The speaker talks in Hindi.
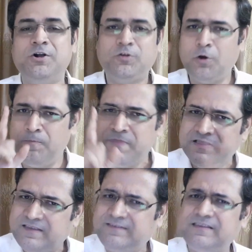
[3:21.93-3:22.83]
तो
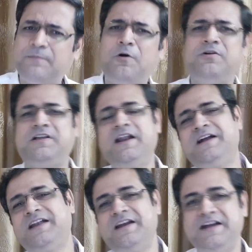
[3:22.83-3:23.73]
दिस इज अबाउट
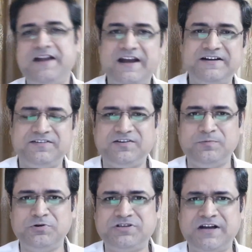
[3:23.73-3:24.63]
डायरेक्ट एंड इनडायरेक्ट
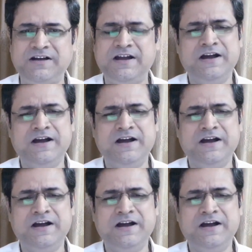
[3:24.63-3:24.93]
डिस्ट्रीब्यूशन